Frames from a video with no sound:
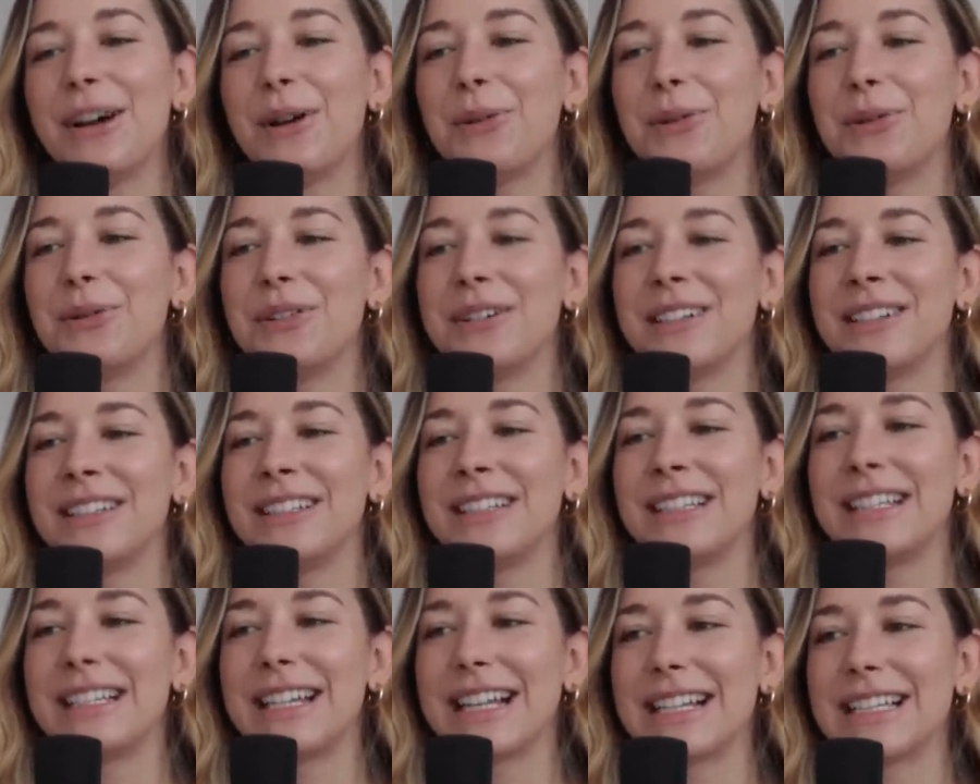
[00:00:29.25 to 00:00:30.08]

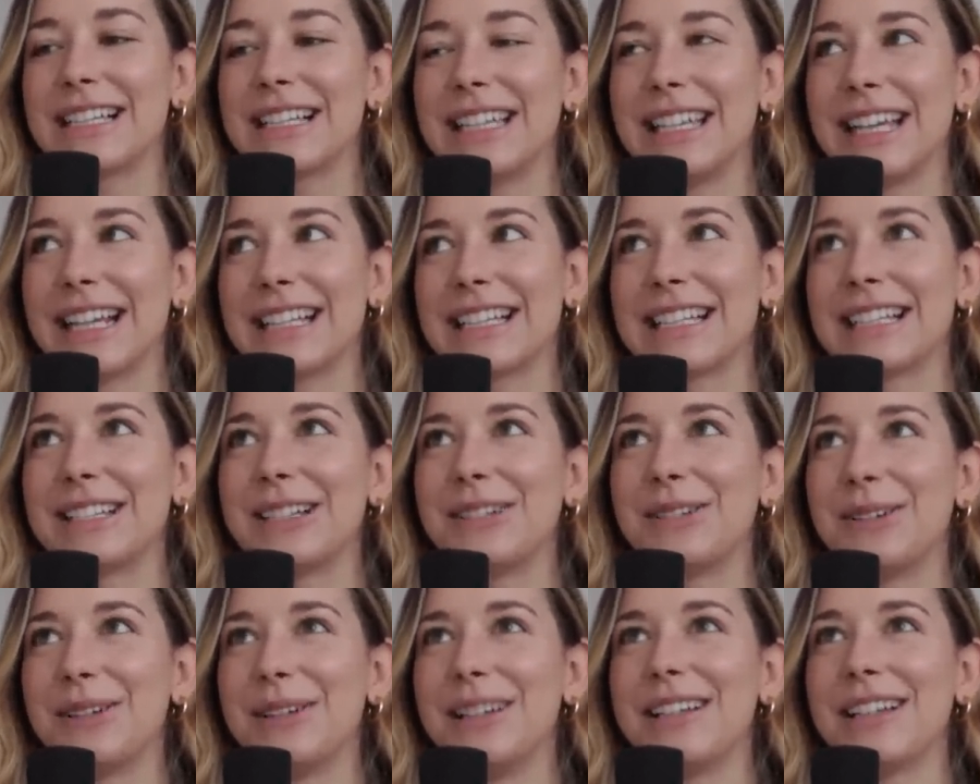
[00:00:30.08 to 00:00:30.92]
und dass jetzt
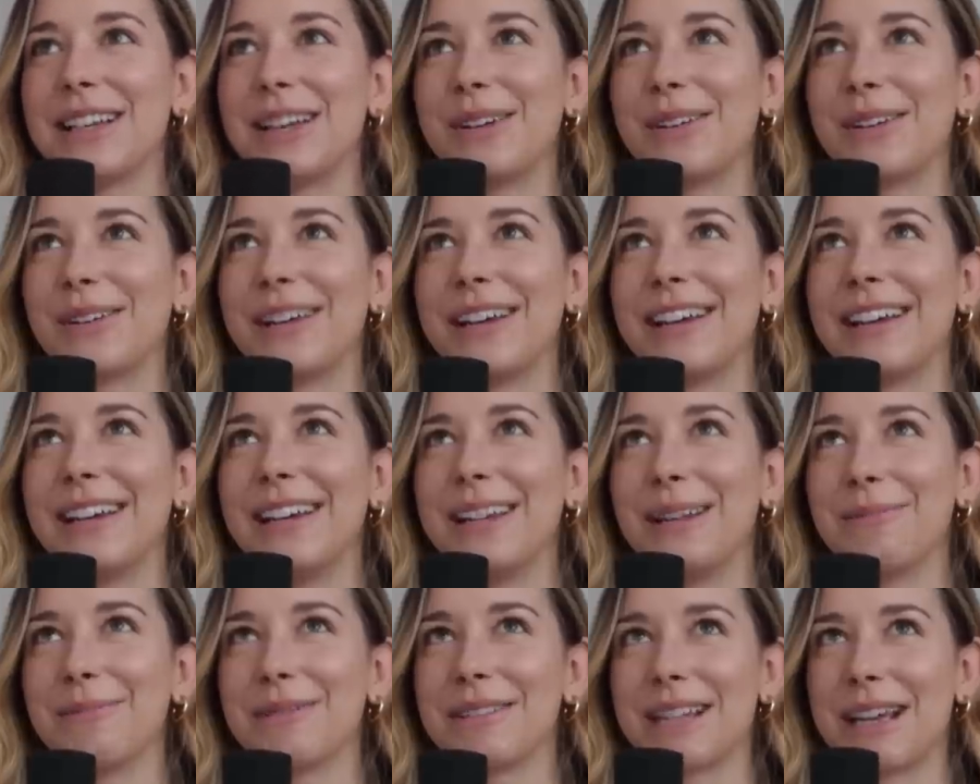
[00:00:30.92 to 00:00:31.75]
natürlich ein neuer
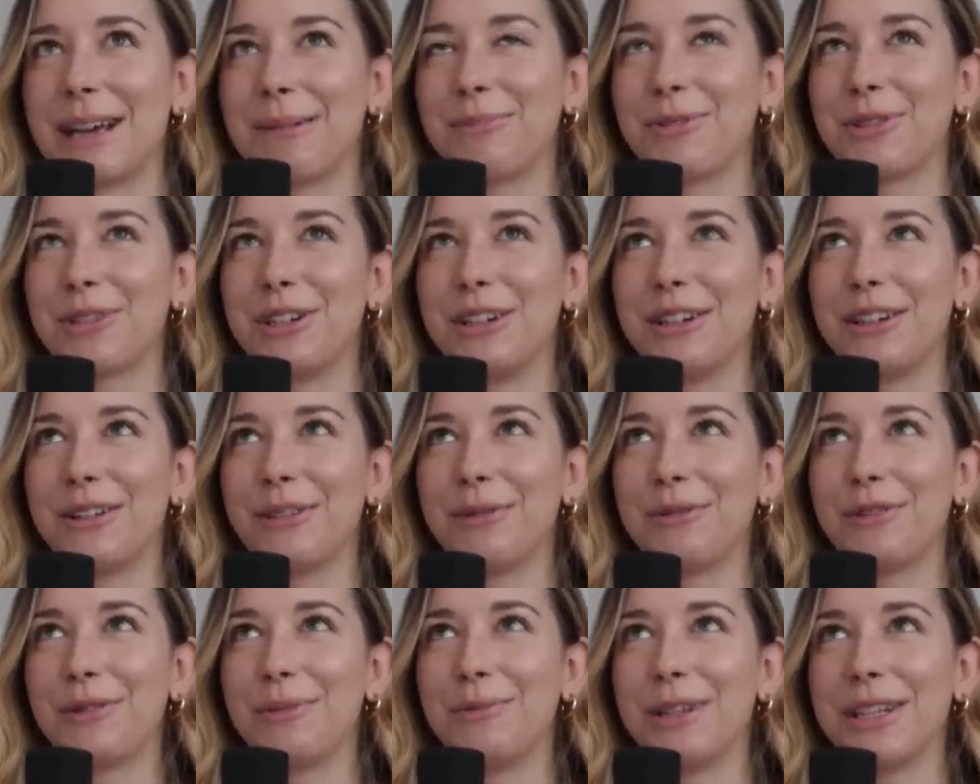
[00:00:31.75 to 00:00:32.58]
Lebensabschnitt
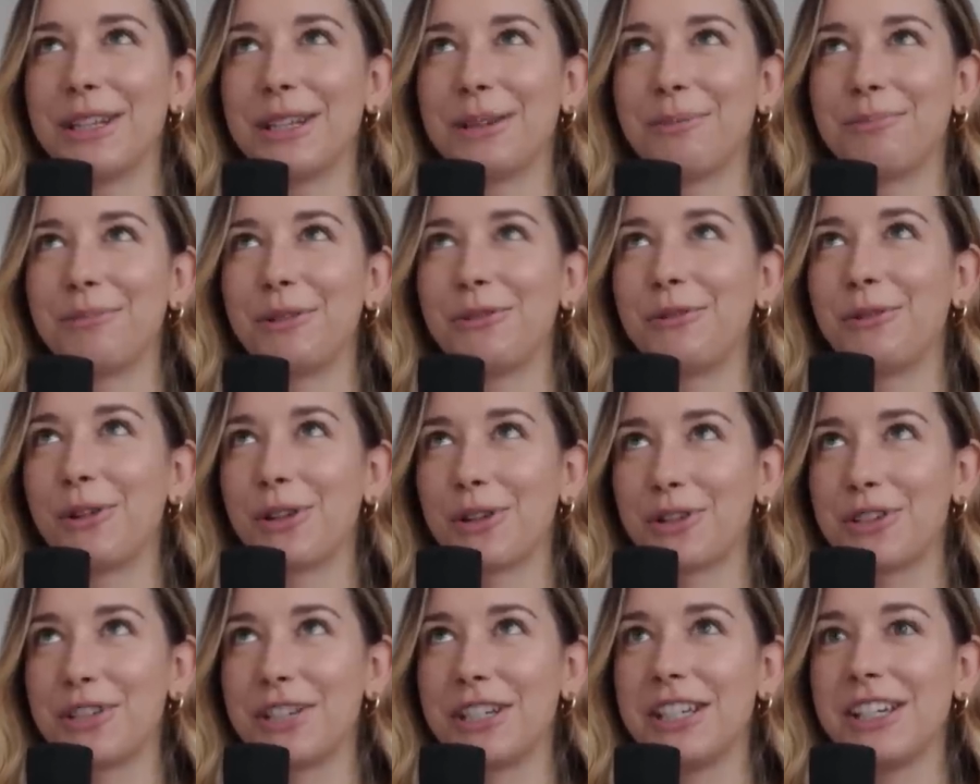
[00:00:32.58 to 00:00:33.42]
für mich
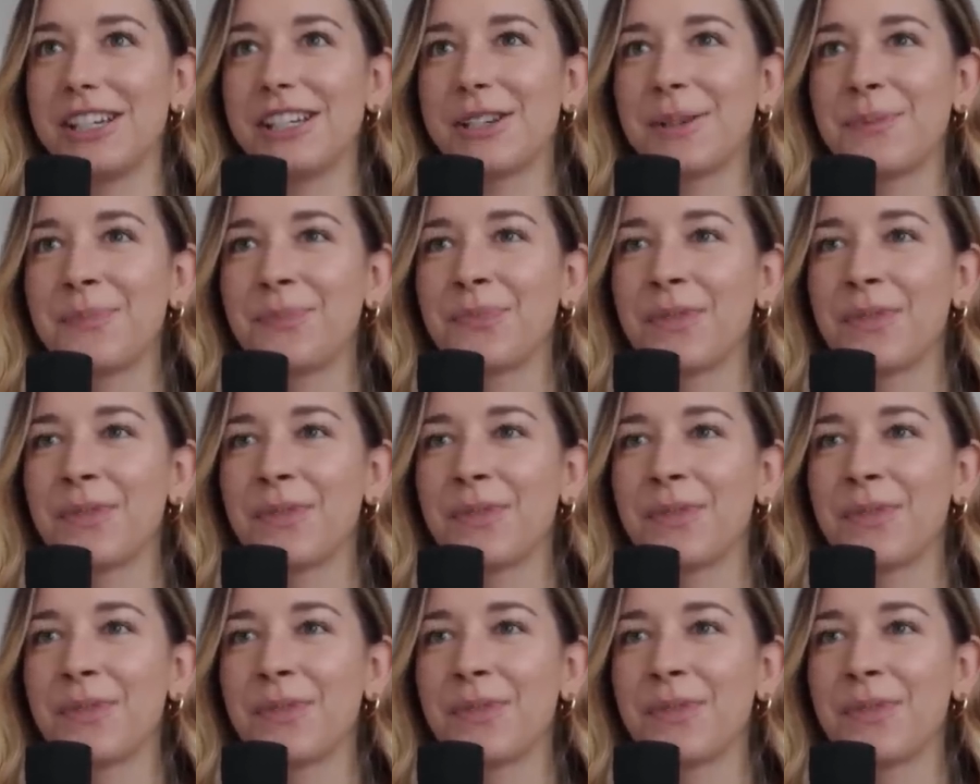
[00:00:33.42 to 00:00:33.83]
bevorsteht.